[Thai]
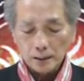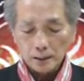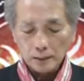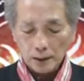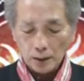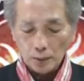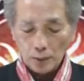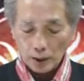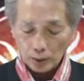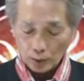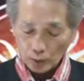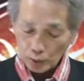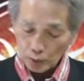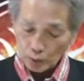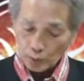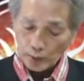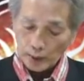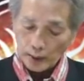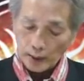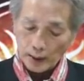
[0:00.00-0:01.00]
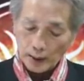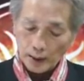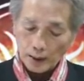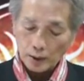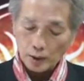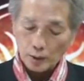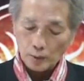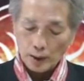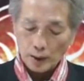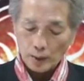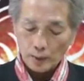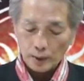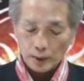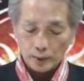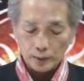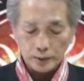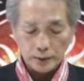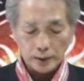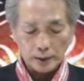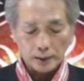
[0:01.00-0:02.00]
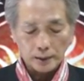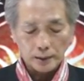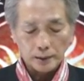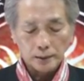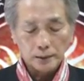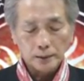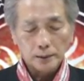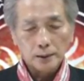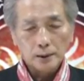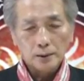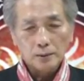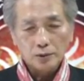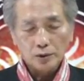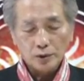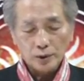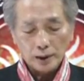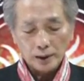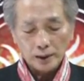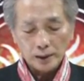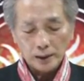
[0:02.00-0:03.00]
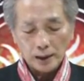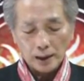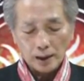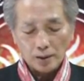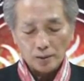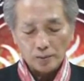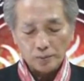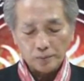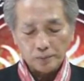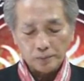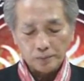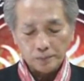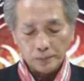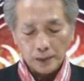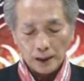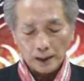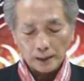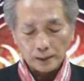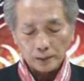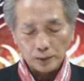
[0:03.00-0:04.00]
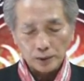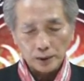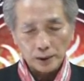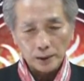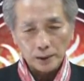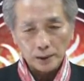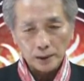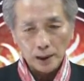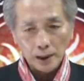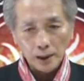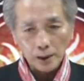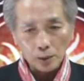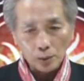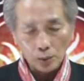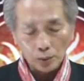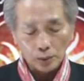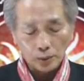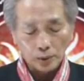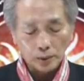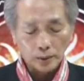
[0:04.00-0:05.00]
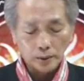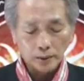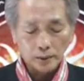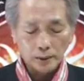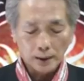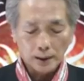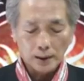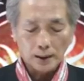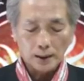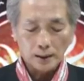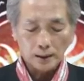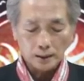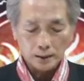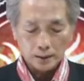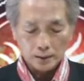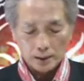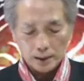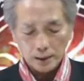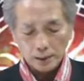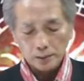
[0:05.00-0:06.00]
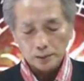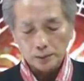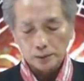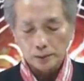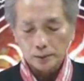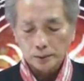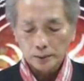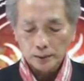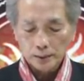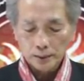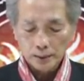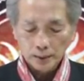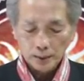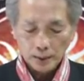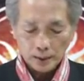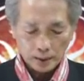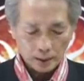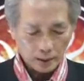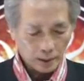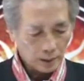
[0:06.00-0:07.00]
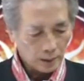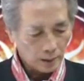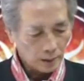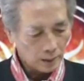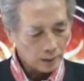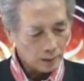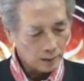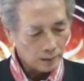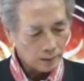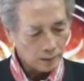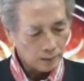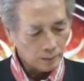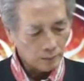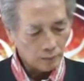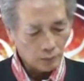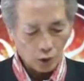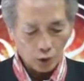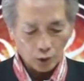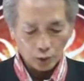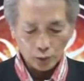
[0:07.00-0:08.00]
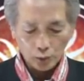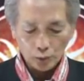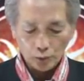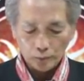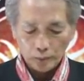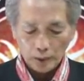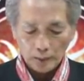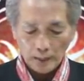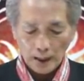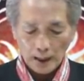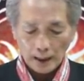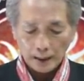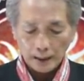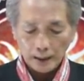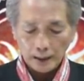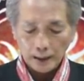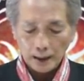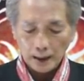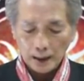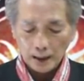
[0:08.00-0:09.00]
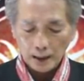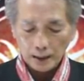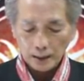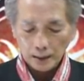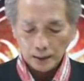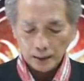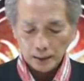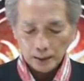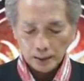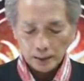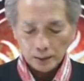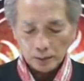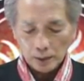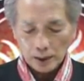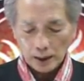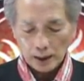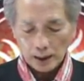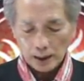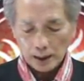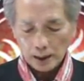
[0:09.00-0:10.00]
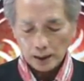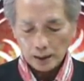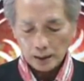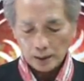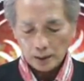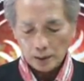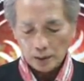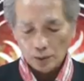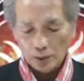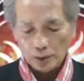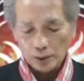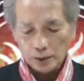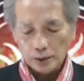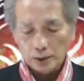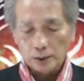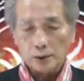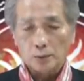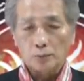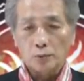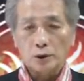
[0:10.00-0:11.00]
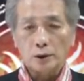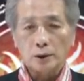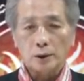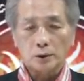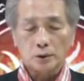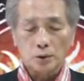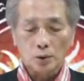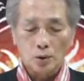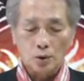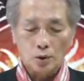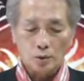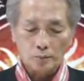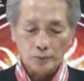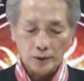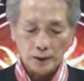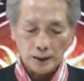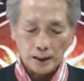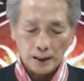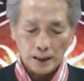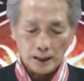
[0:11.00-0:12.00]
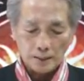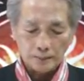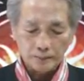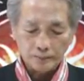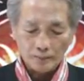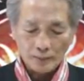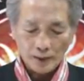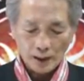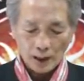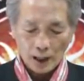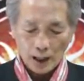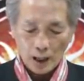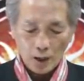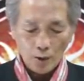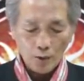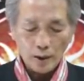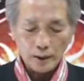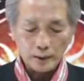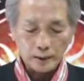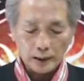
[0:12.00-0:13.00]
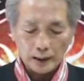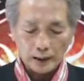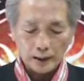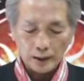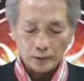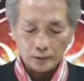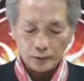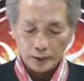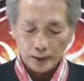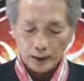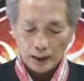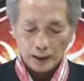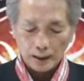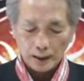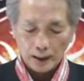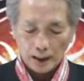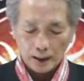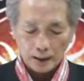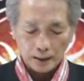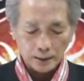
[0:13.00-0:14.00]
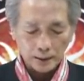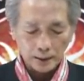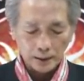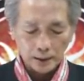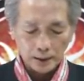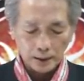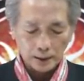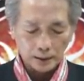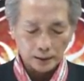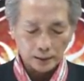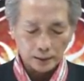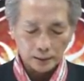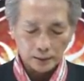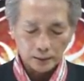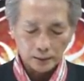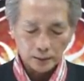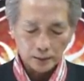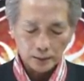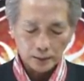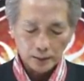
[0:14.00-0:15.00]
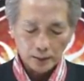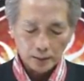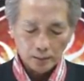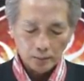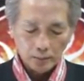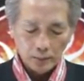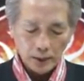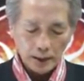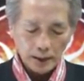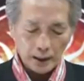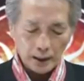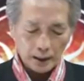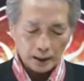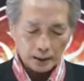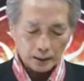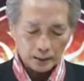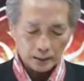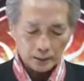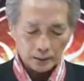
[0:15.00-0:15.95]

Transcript: ในวางของตัวเอง แล้วก็ระหว่างของดาวเจ็ดเพราะนั้นดาวแปดตรงนี้ให้คุณนะเขาให้คุณ ก็มองดูประมาณนี้นะฮะว่าคนที่จะมีโชคมีลาภเอาว่าเจ็ดราศีหลักๆคือหนึ่ง เมษ